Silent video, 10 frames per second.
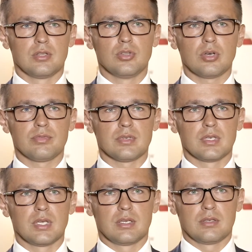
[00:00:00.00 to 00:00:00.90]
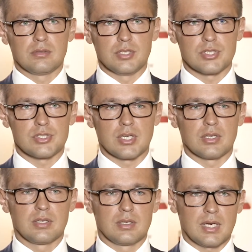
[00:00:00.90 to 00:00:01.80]
nowy
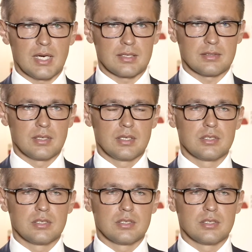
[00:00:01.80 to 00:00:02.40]
jeszcze akt.